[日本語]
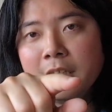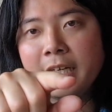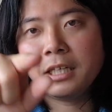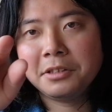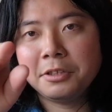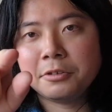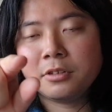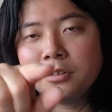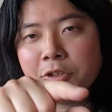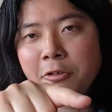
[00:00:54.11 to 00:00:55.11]
え上がって
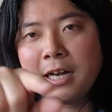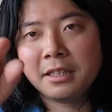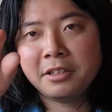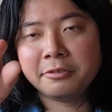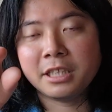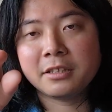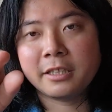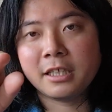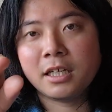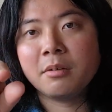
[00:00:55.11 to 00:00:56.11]
る、今日上がってるんだっ
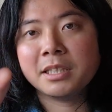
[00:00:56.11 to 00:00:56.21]
たら、